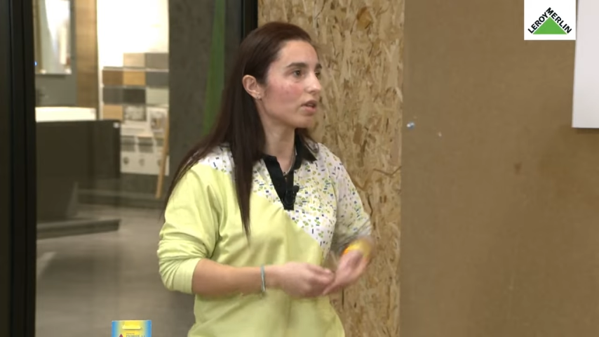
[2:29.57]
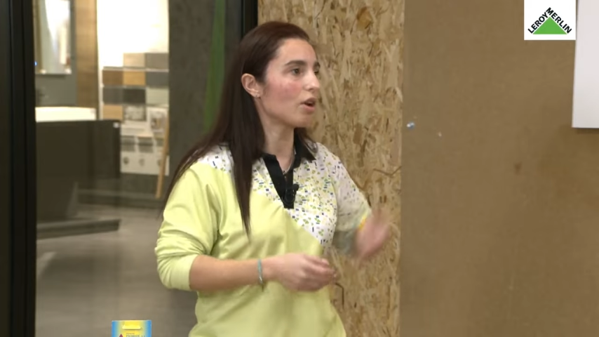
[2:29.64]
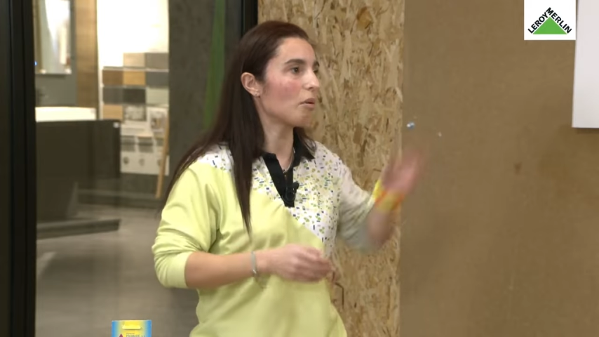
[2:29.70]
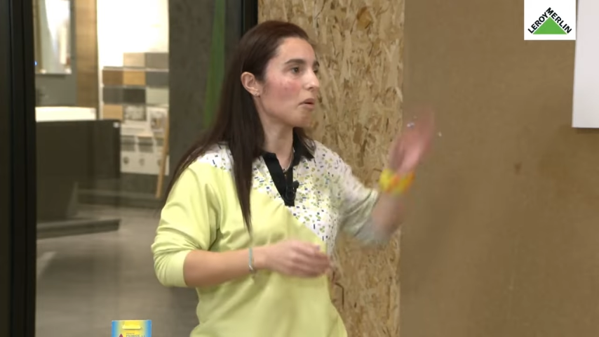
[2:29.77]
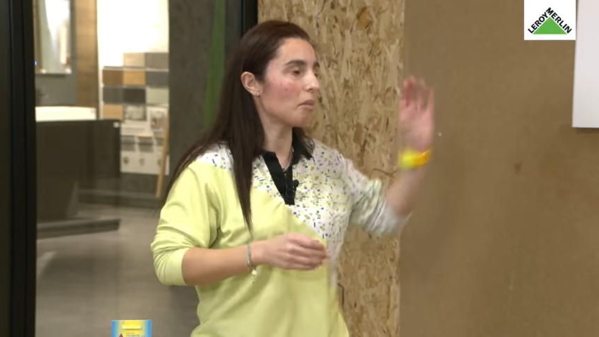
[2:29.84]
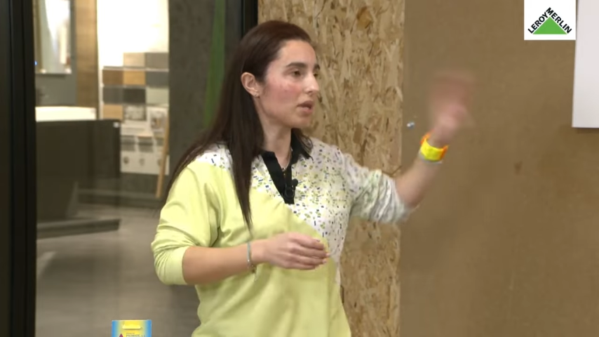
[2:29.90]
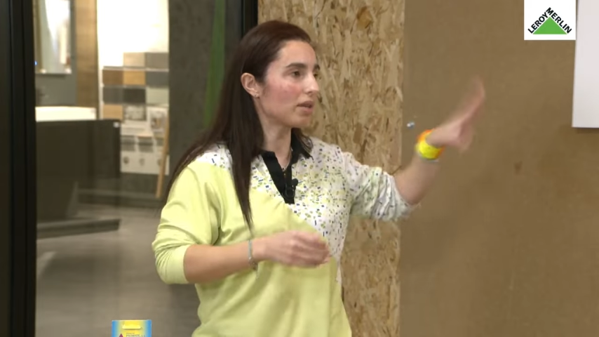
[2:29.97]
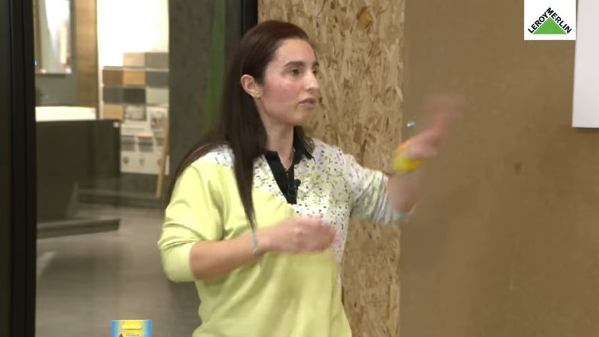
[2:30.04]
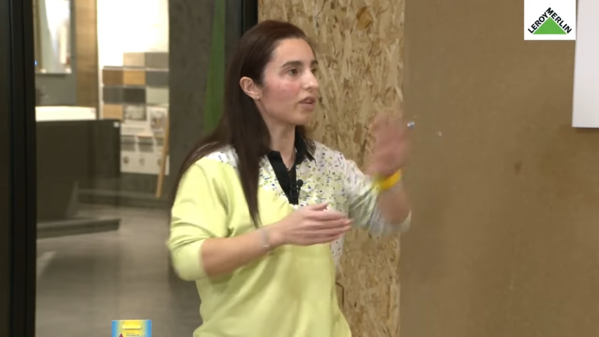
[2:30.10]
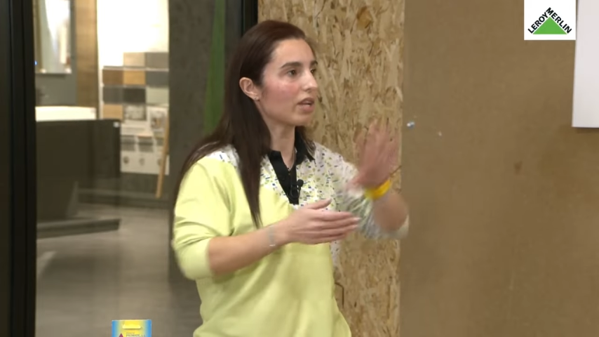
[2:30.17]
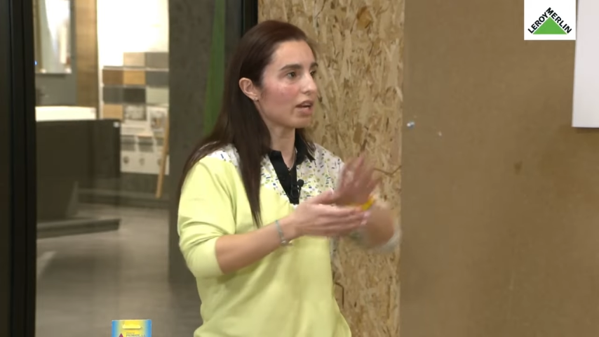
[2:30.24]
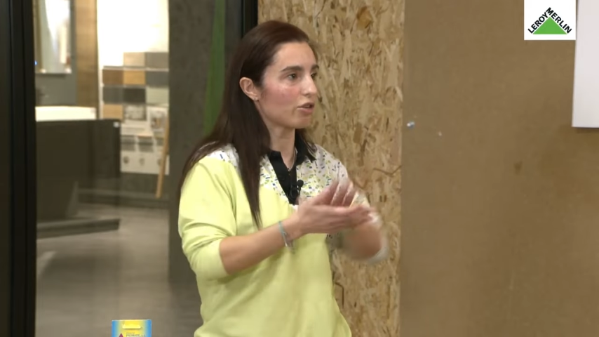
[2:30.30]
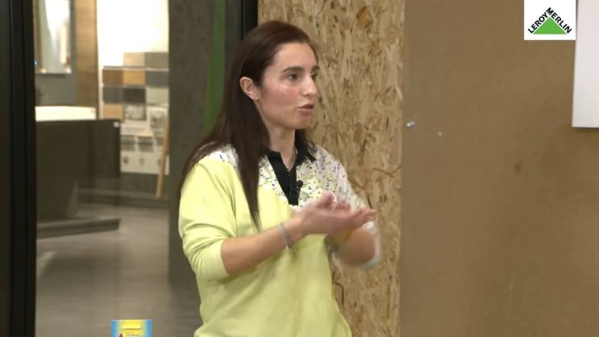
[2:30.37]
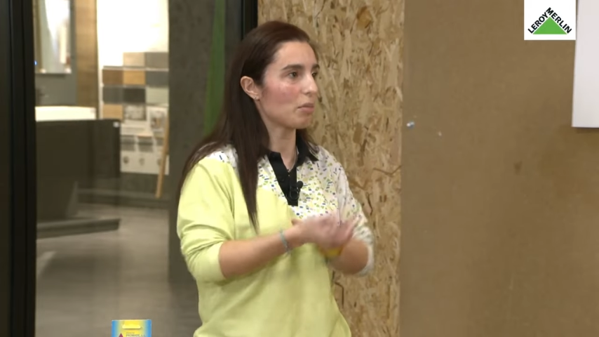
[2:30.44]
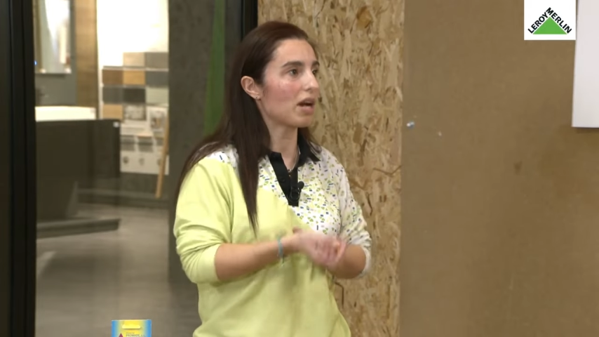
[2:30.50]
normalmente
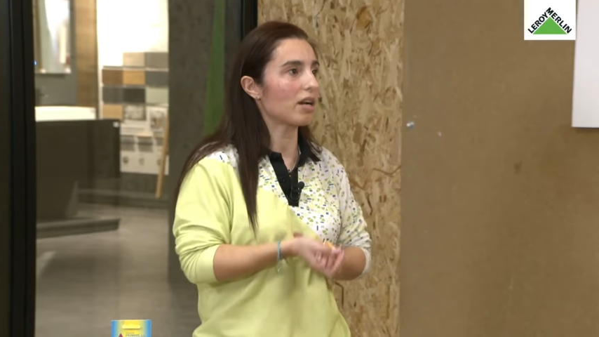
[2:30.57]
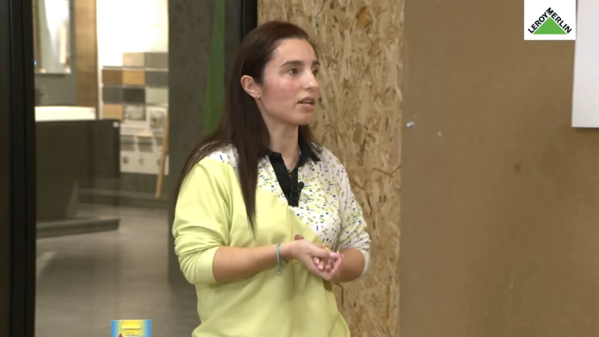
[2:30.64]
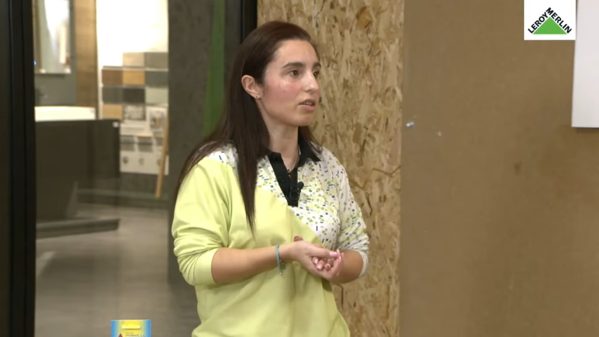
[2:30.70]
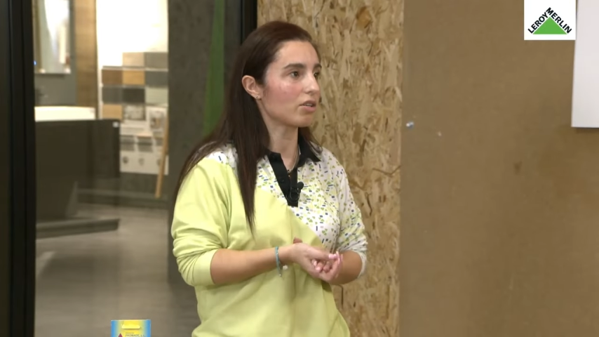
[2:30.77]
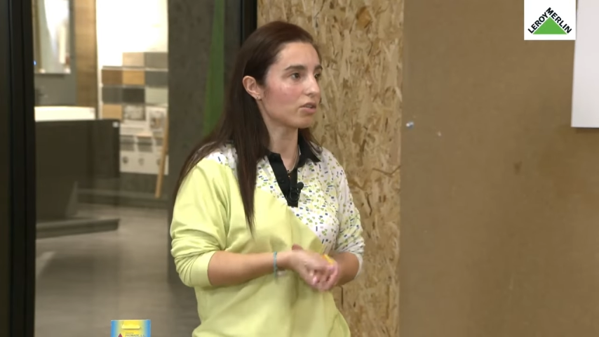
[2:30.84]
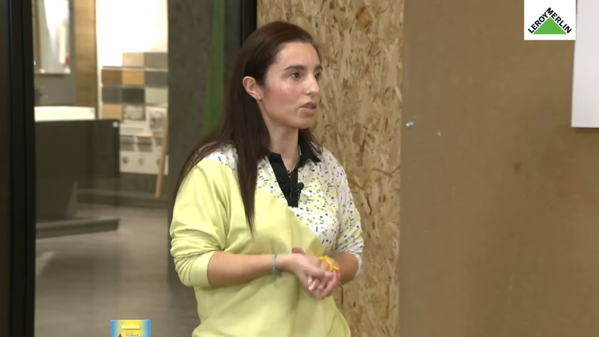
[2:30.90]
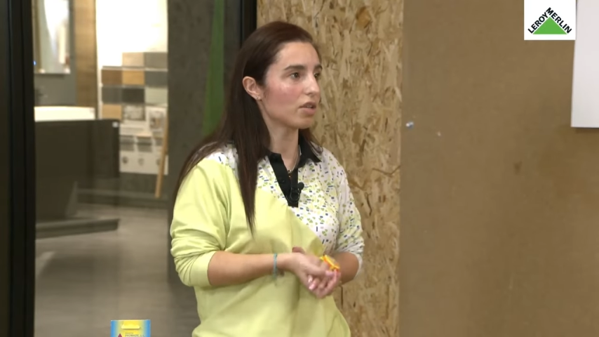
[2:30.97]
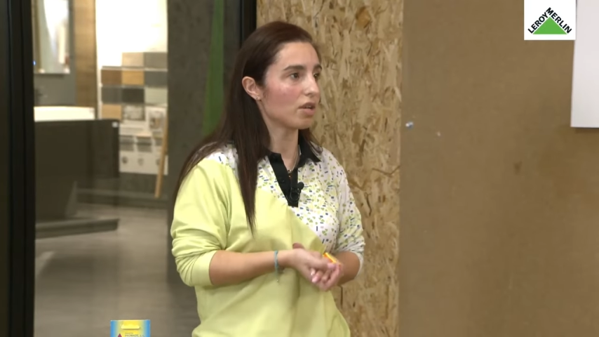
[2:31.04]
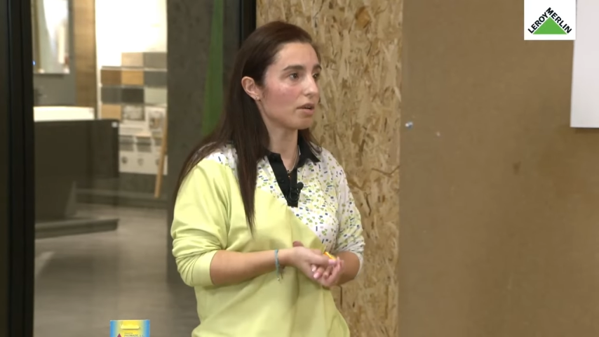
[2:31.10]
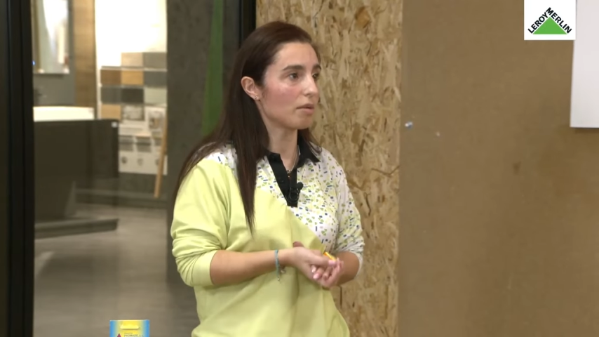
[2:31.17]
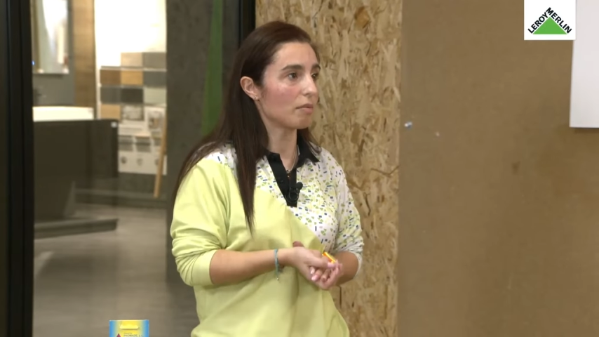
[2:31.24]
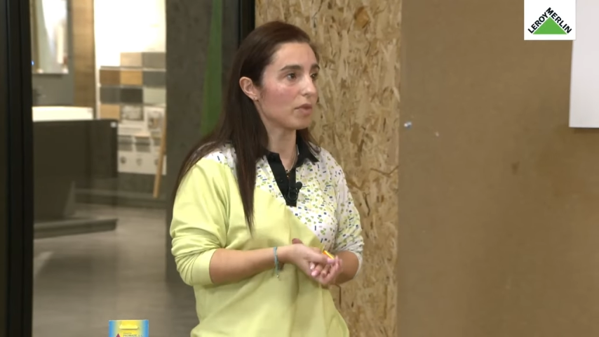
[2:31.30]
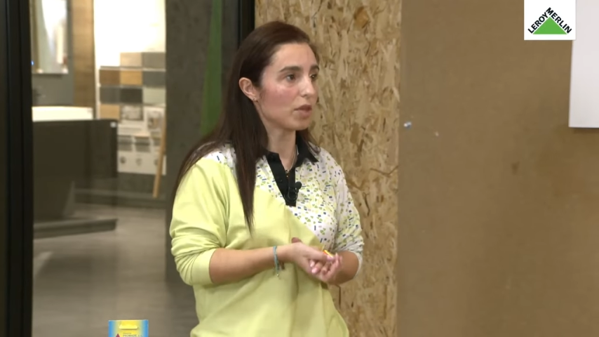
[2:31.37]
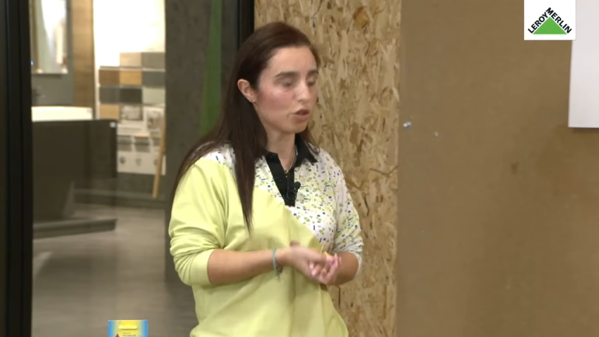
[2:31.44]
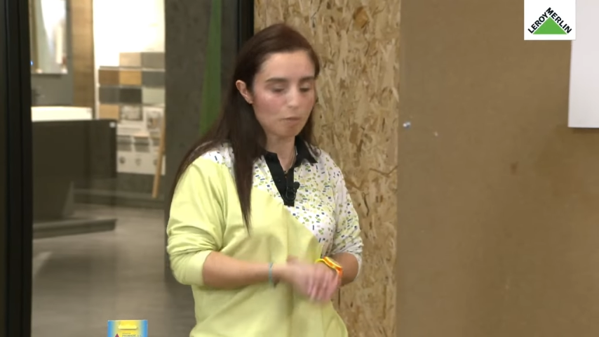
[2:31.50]
fica às marcas de,
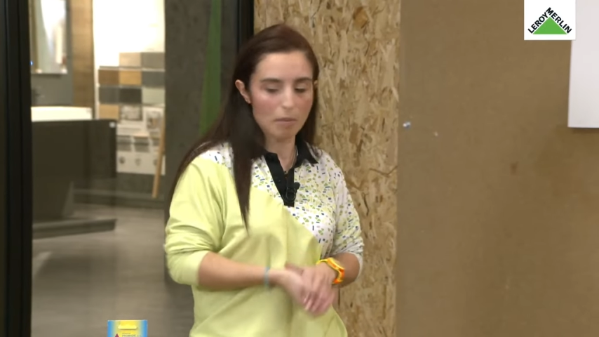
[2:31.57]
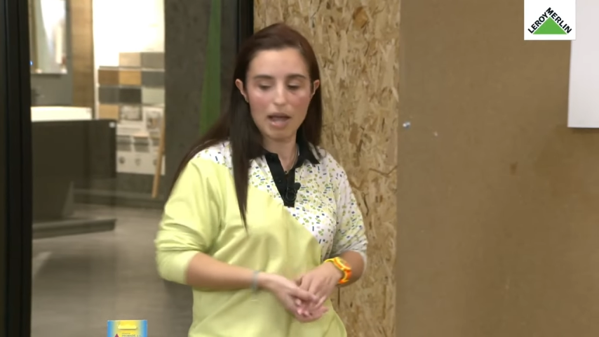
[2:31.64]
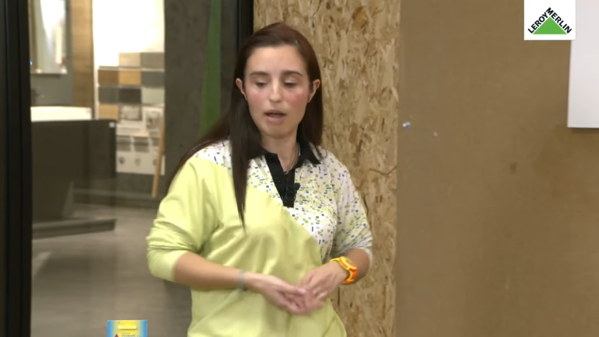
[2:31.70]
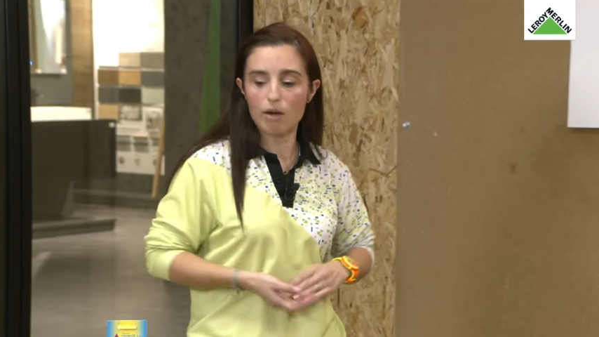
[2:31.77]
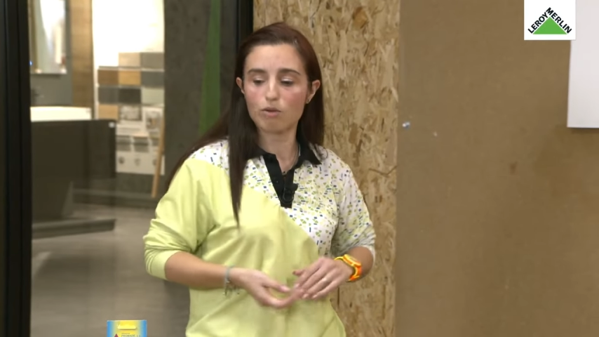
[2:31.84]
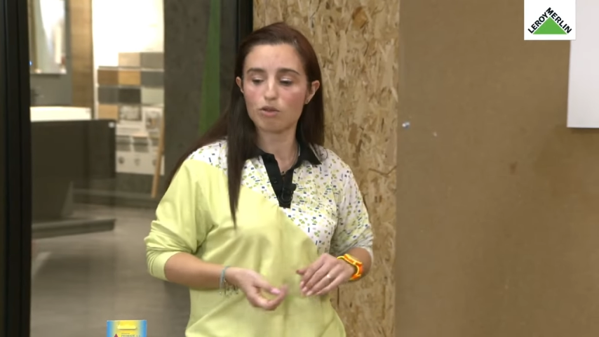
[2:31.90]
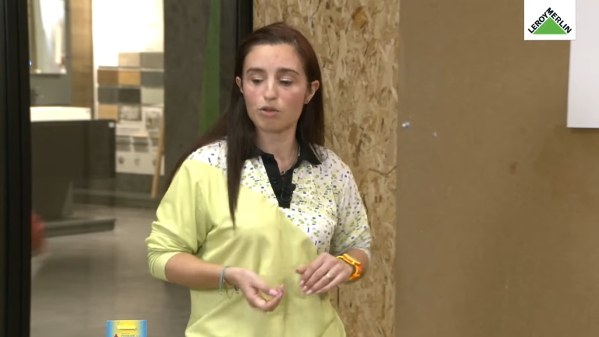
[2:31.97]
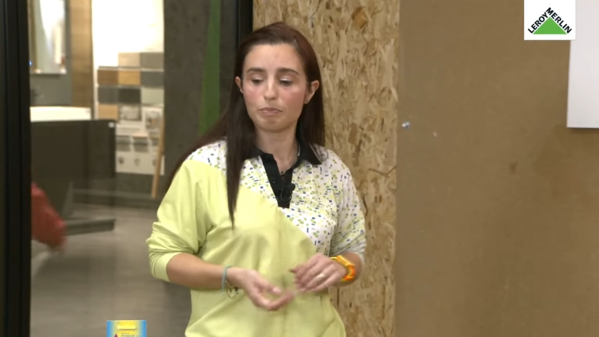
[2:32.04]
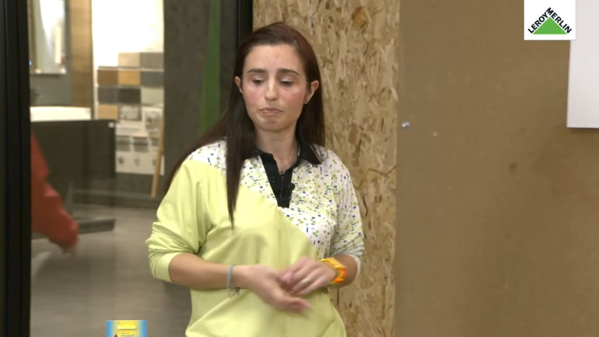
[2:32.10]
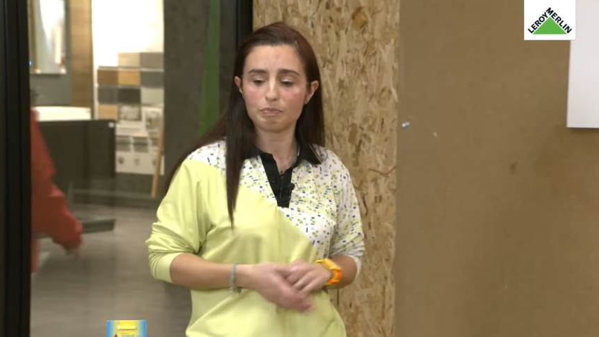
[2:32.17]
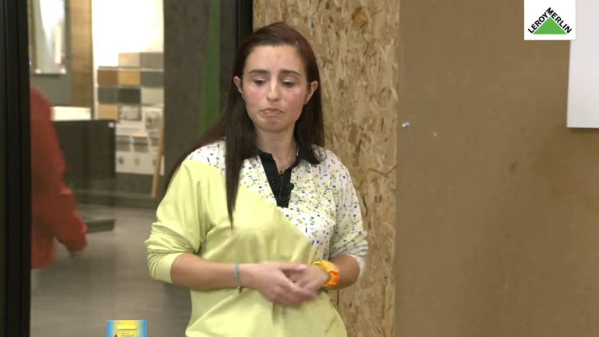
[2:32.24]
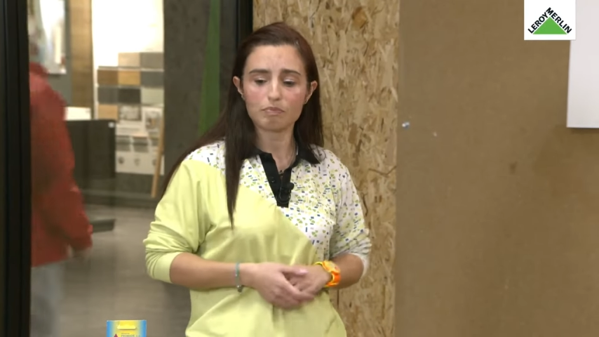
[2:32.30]
das mãos.